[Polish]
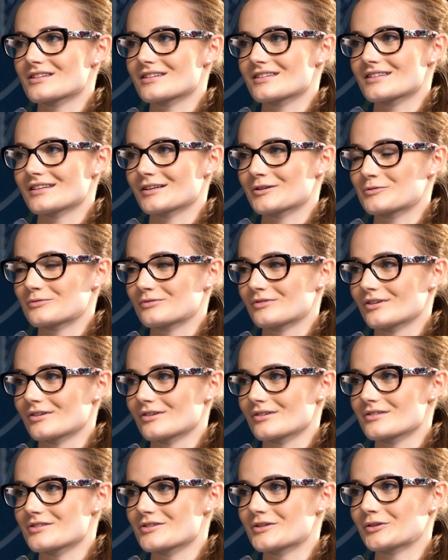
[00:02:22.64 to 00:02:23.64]
się
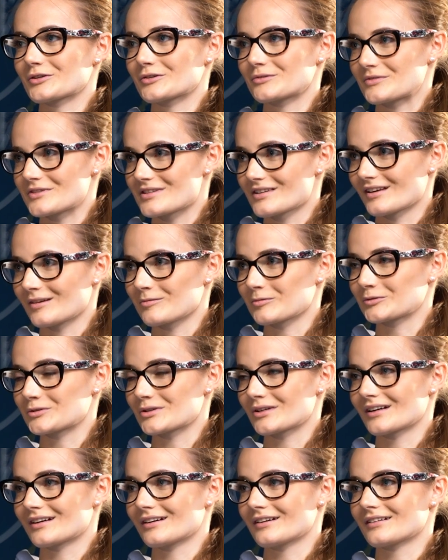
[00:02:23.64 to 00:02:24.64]
zarówno środowiskiem,
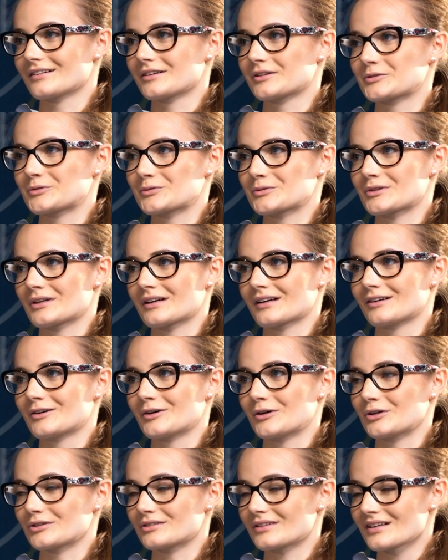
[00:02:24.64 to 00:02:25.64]
którego,
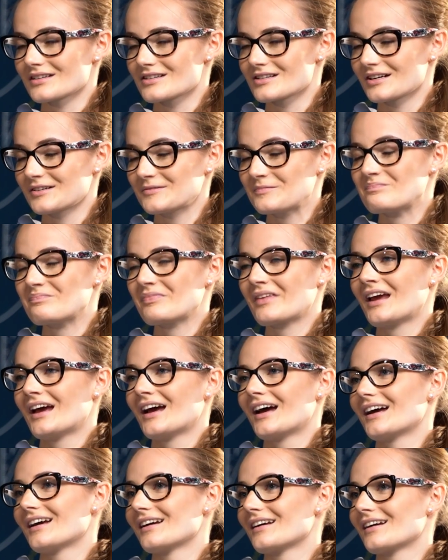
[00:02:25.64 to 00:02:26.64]
którego otacza,
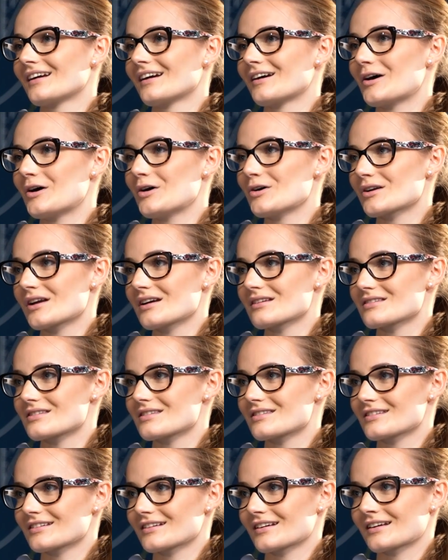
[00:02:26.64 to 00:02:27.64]
e,
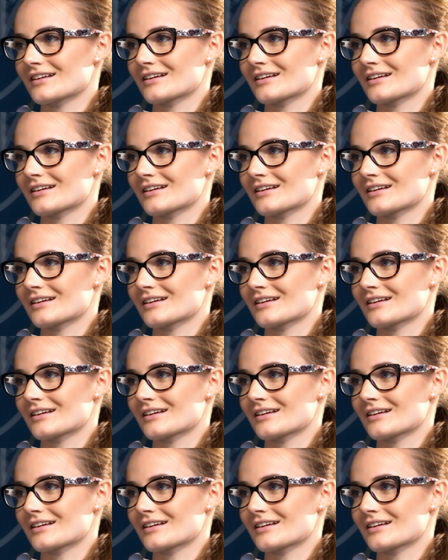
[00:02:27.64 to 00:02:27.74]
oraz